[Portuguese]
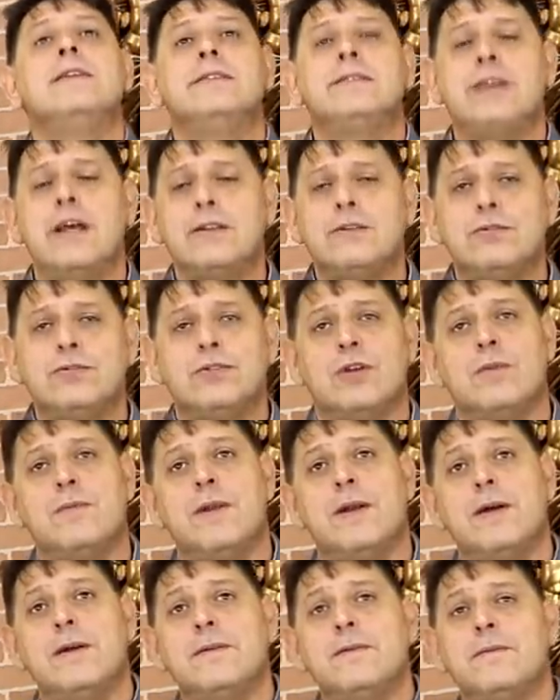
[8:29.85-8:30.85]
Certo,
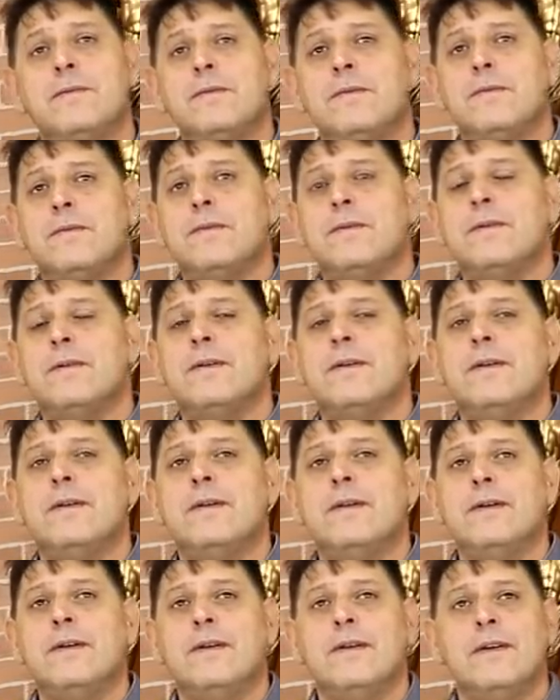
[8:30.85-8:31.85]
Sombra?
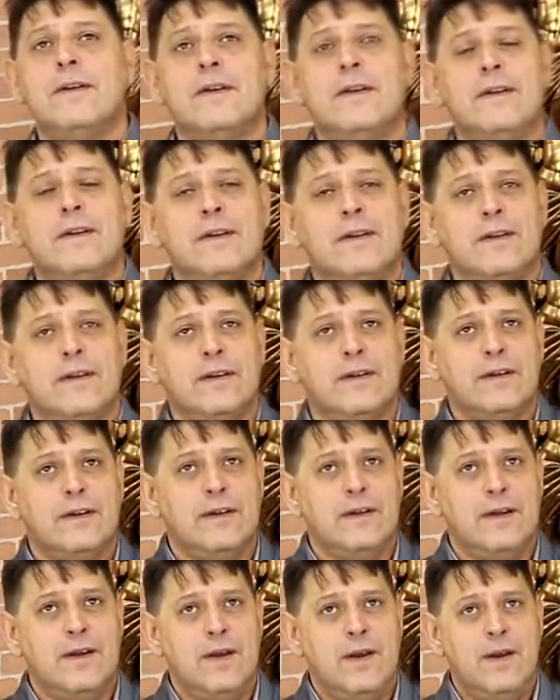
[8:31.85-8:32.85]
Certíssimo, foram dadas
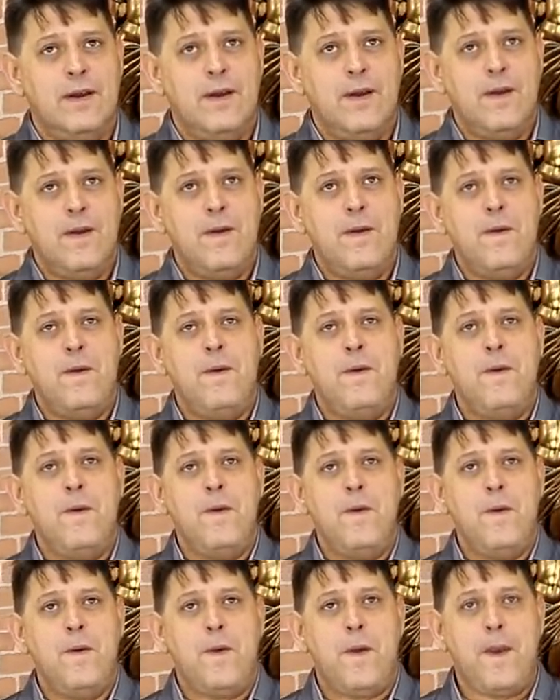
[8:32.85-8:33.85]
boas dicas para
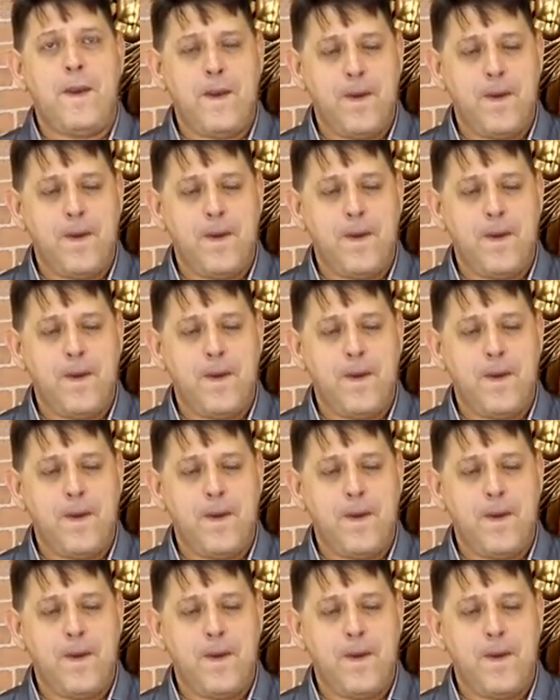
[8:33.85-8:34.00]
ele.